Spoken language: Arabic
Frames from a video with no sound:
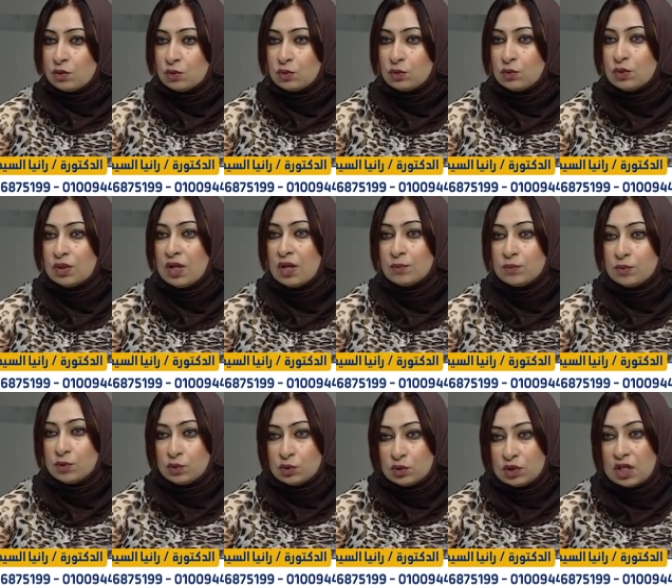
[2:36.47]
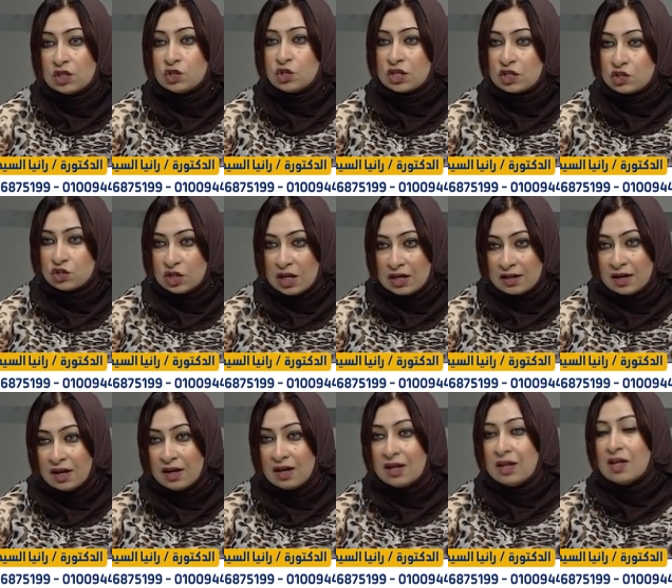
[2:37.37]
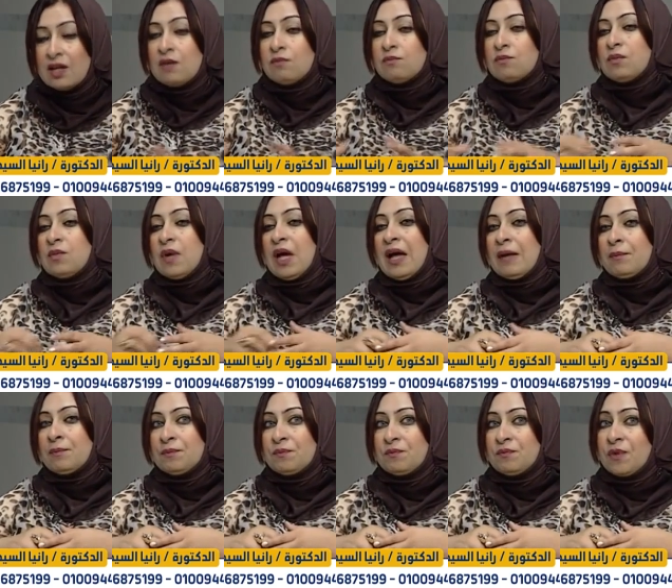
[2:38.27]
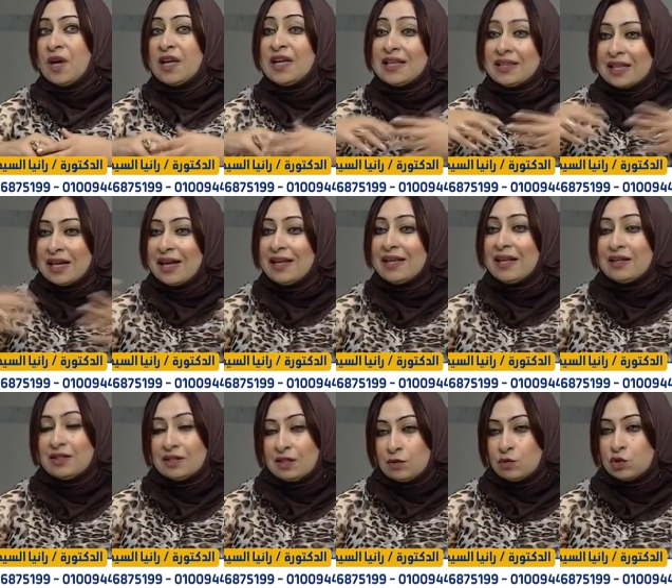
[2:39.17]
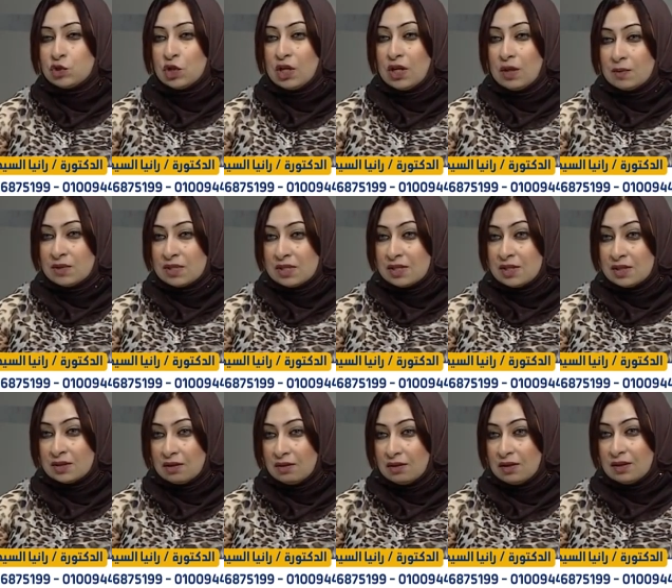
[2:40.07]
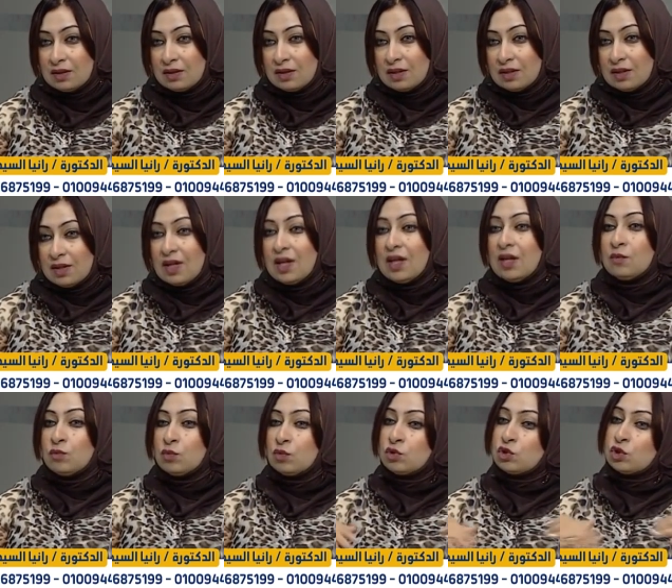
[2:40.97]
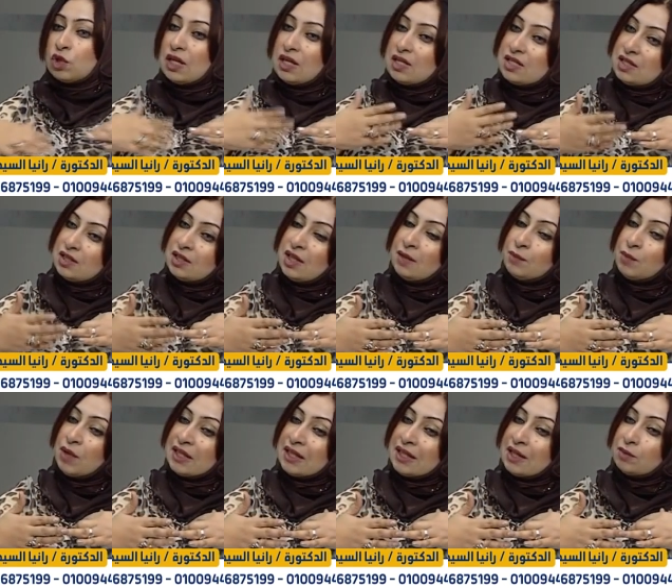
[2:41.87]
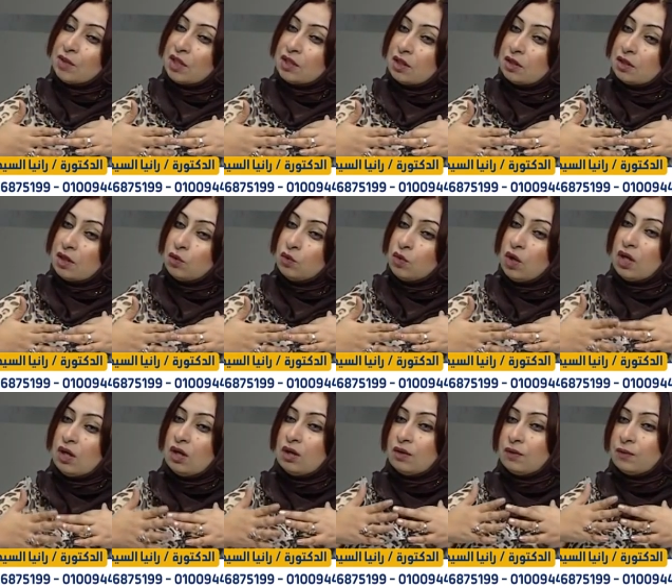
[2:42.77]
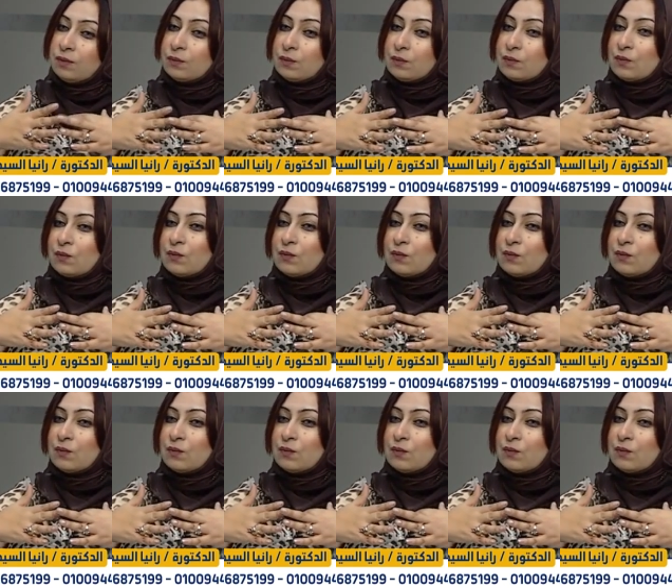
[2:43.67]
فيتخيل ان المشكله بسيطه المشكله دي ان بعد كده بتتطور انها اعراض طارئه وممكن تروح في اي وقت من الاوقات كده لا